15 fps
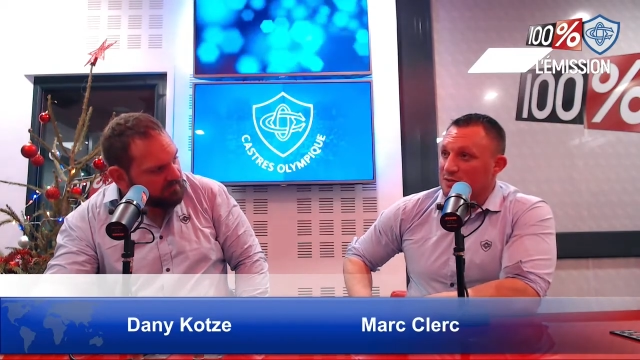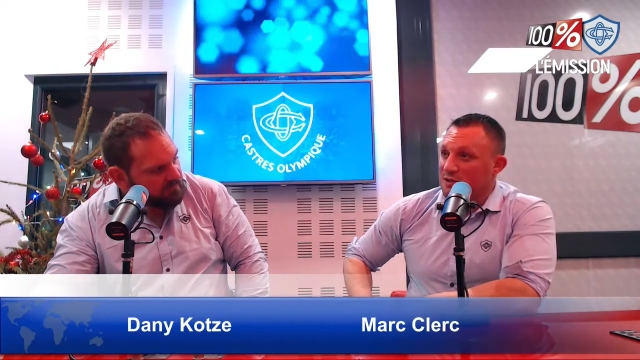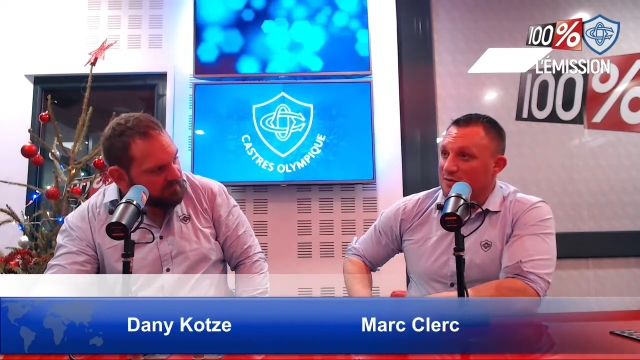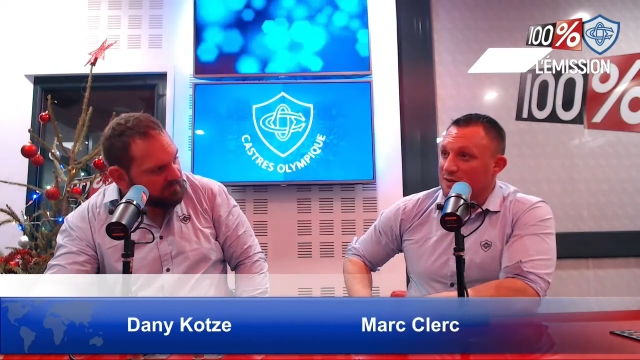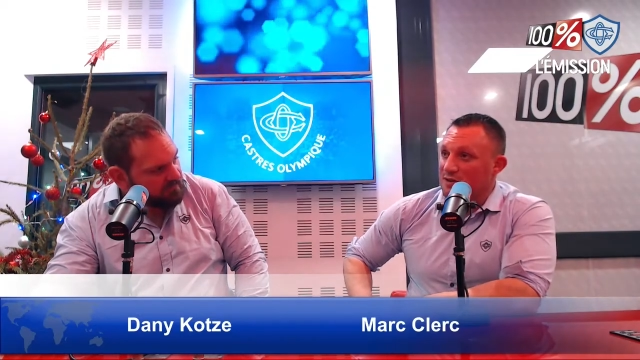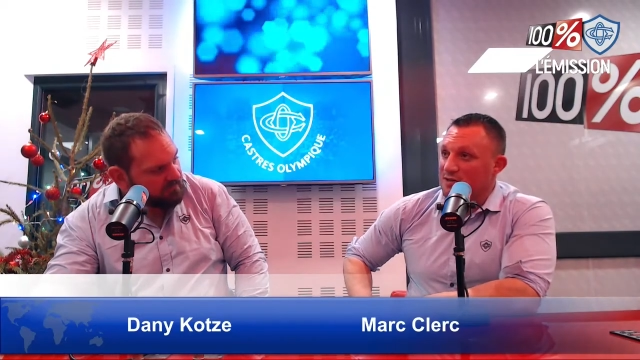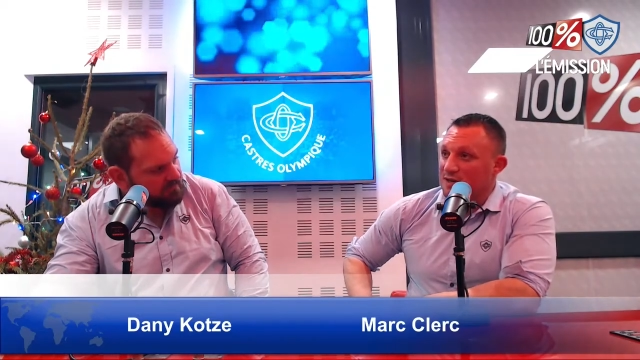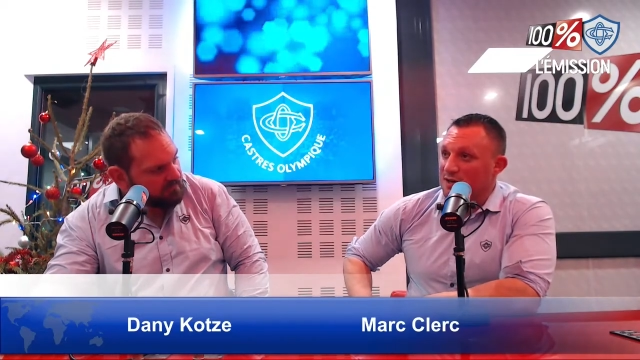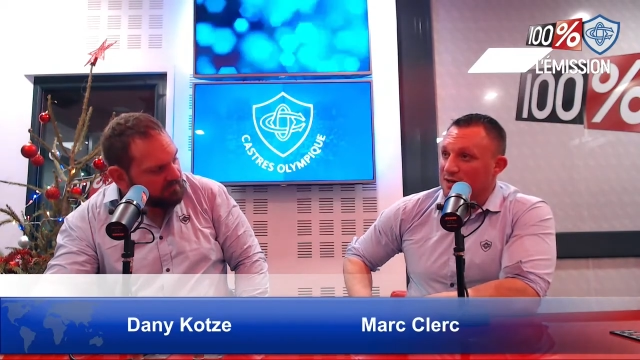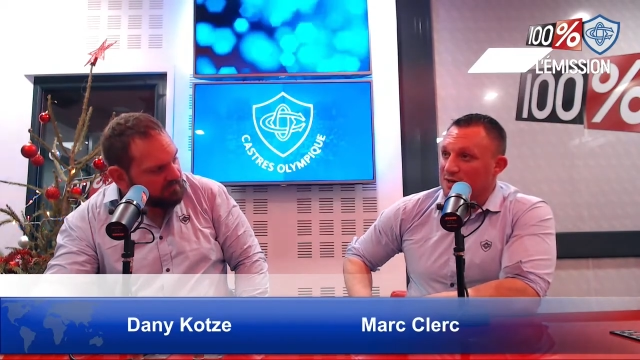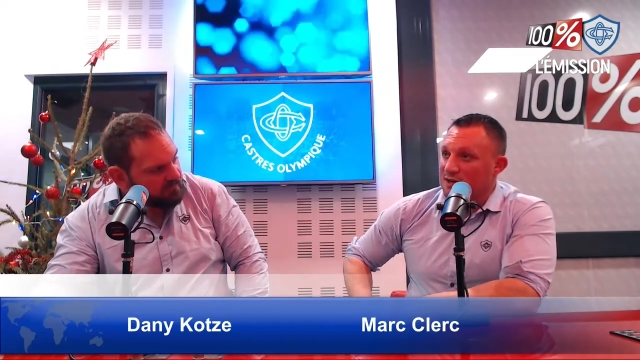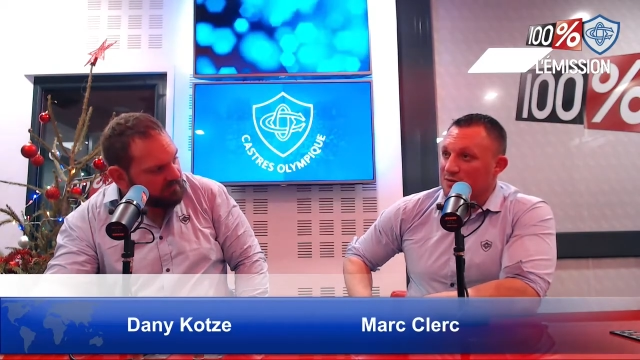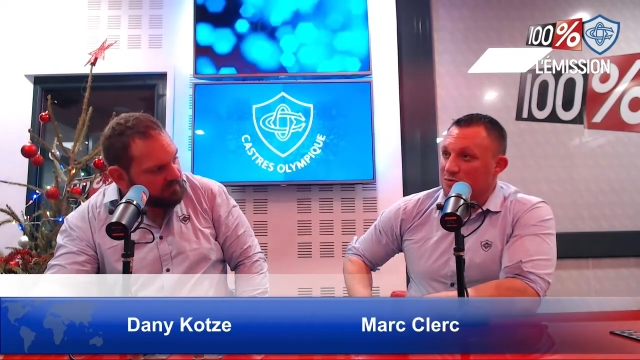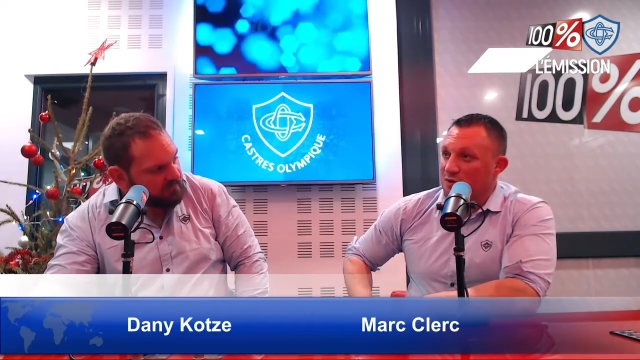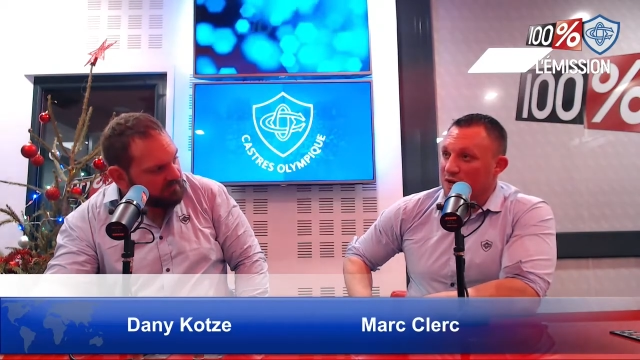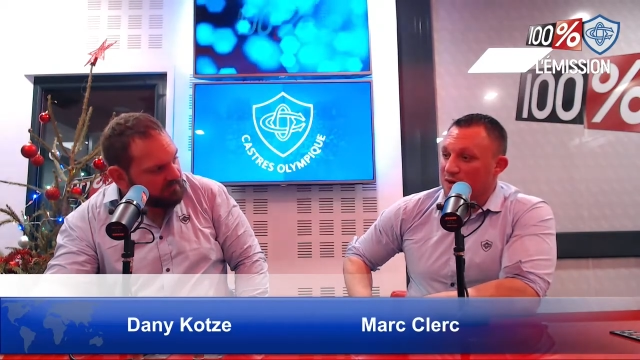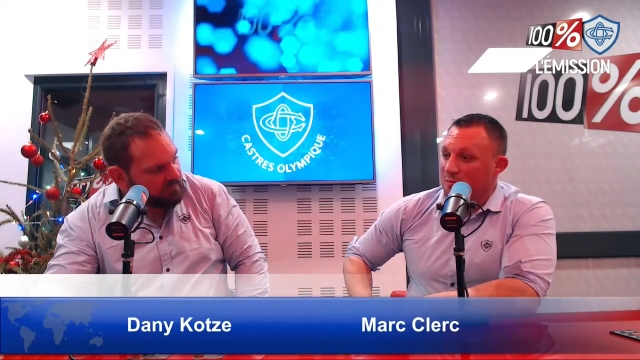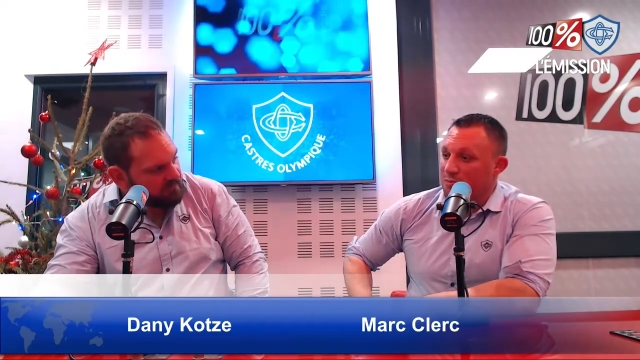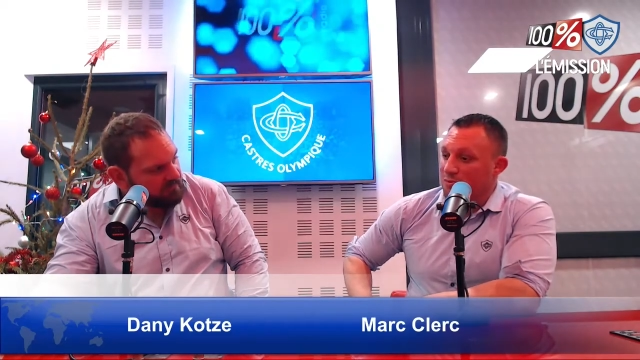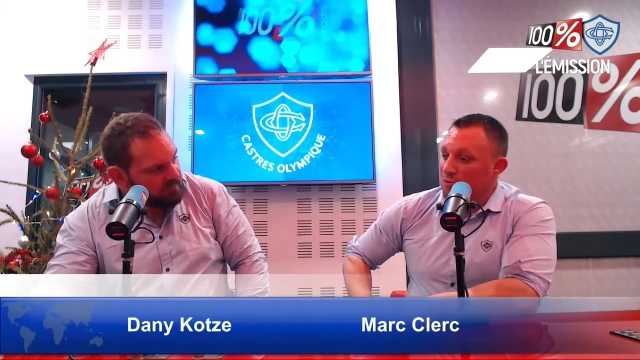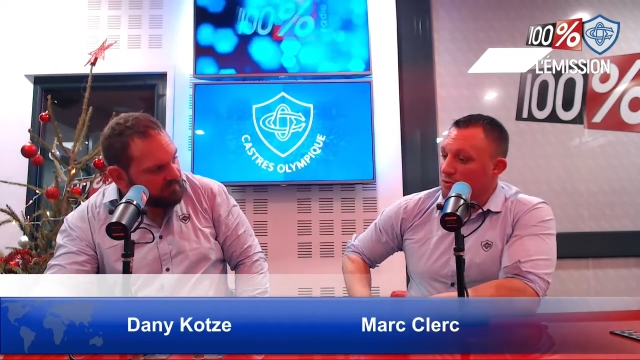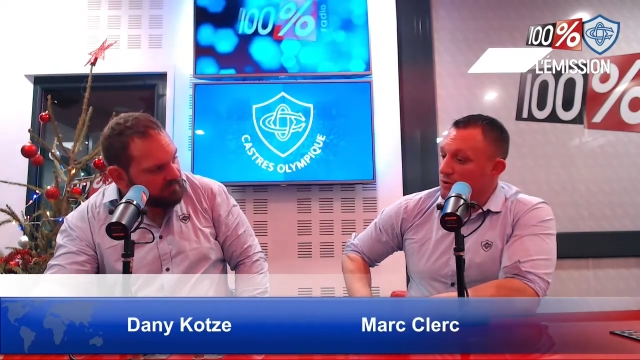c'est vrai que ça a duré un
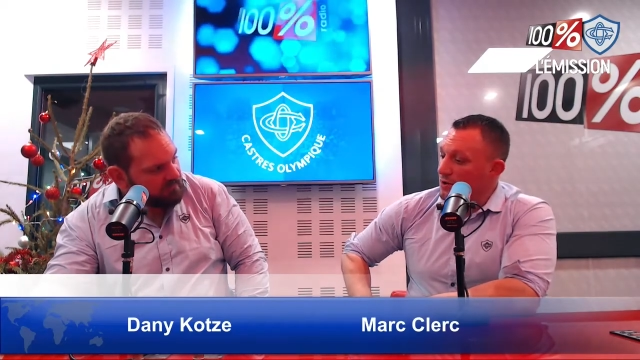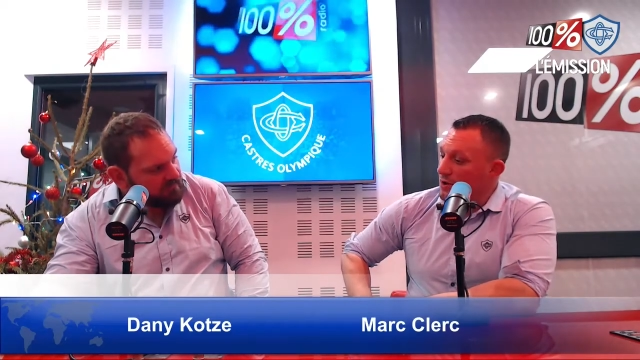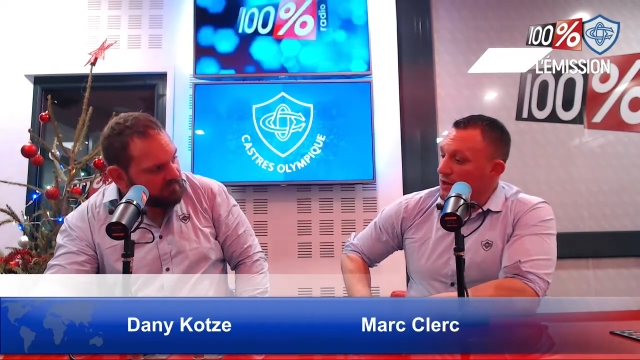peu.